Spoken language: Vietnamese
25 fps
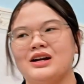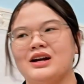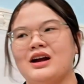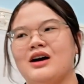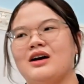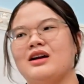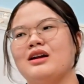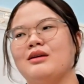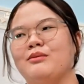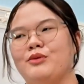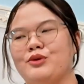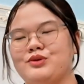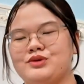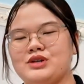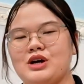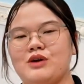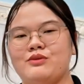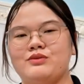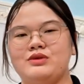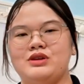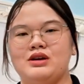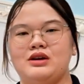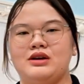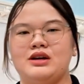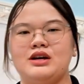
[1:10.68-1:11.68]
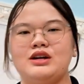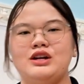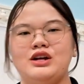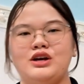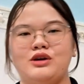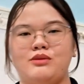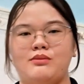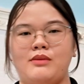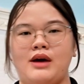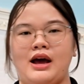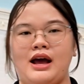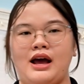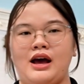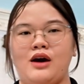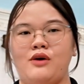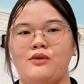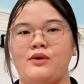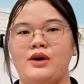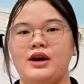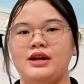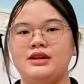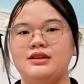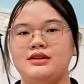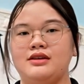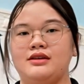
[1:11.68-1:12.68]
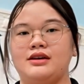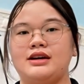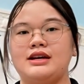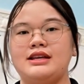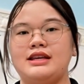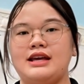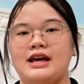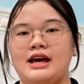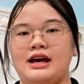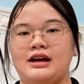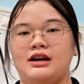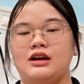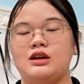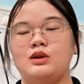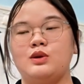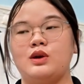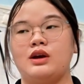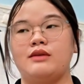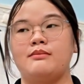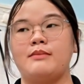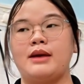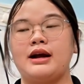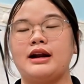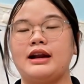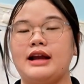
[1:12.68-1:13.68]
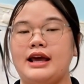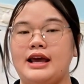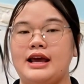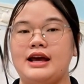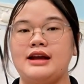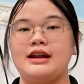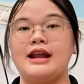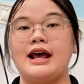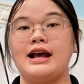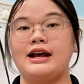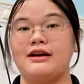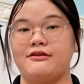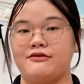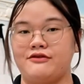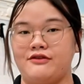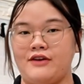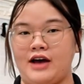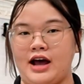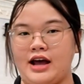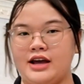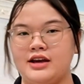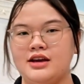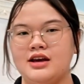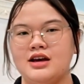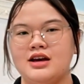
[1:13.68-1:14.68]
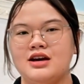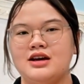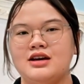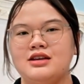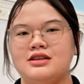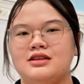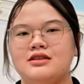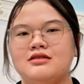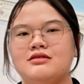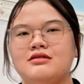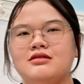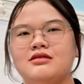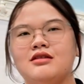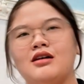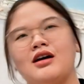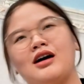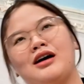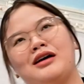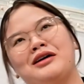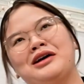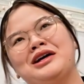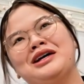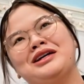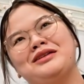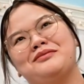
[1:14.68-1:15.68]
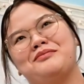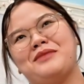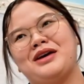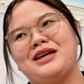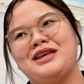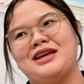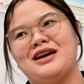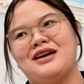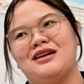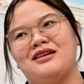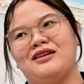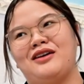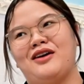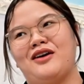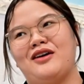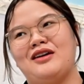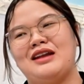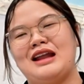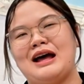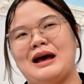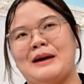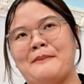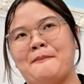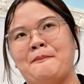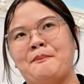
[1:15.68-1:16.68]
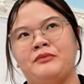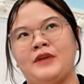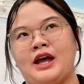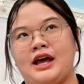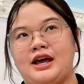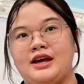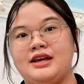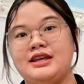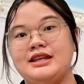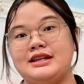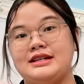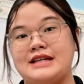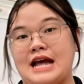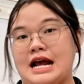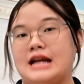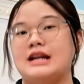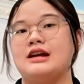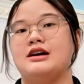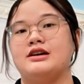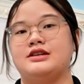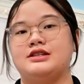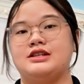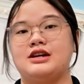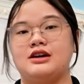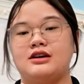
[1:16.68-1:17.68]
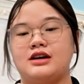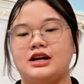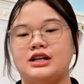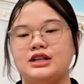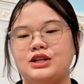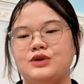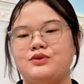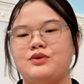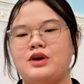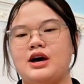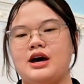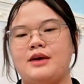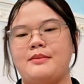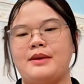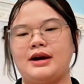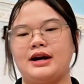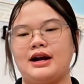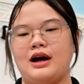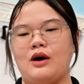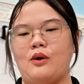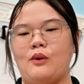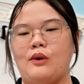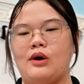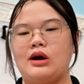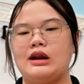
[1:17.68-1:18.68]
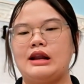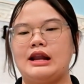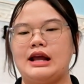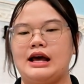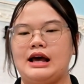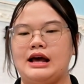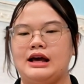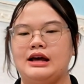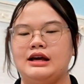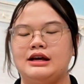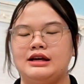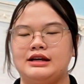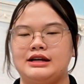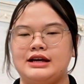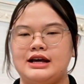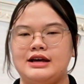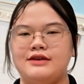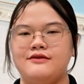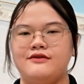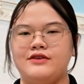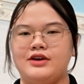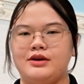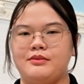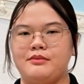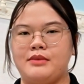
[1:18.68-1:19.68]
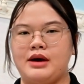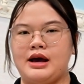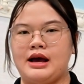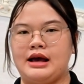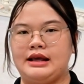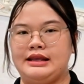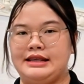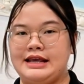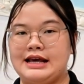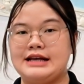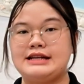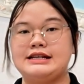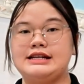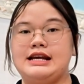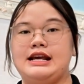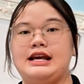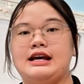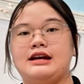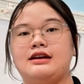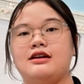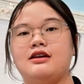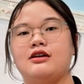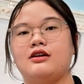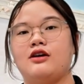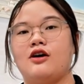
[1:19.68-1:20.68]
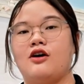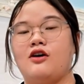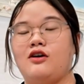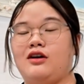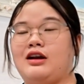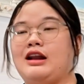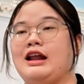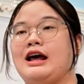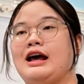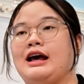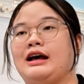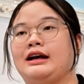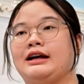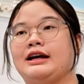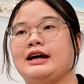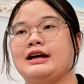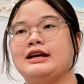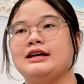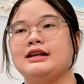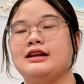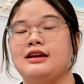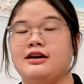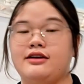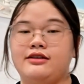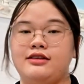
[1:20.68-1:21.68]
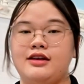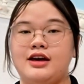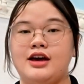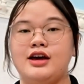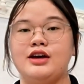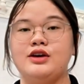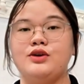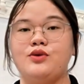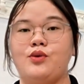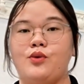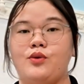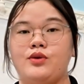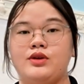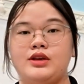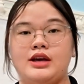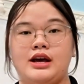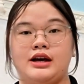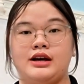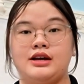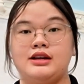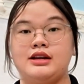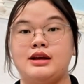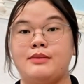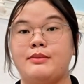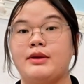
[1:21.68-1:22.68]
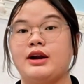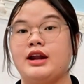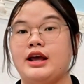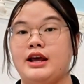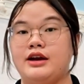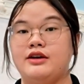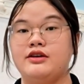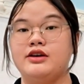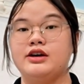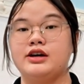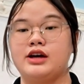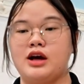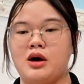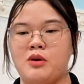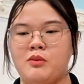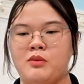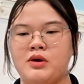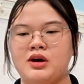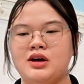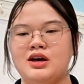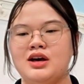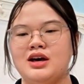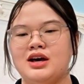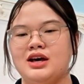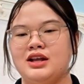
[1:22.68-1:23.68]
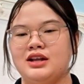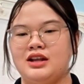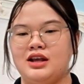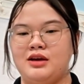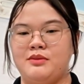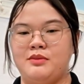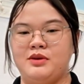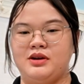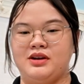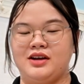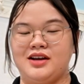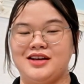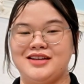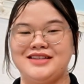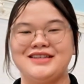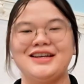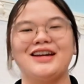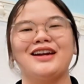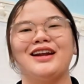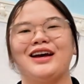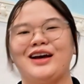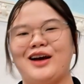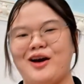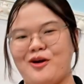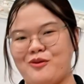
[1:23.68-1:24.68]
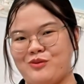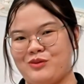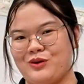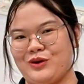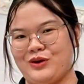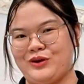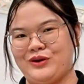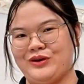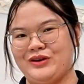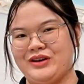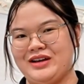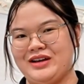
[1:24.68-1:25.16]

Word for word: đó là một trong những cái điều mà hầu hết những cái nhà kinh doanh bán lẻ đang phải chứ à, bây giờ gọi là để trả lời cho cái tiêu đề ban đầu á là cái việc mà giá rẻ nó còn là cái lợi thế của cái nhà kinh doanh bán lẻ nó hay không á thì mình nghĩ chắc là không rồi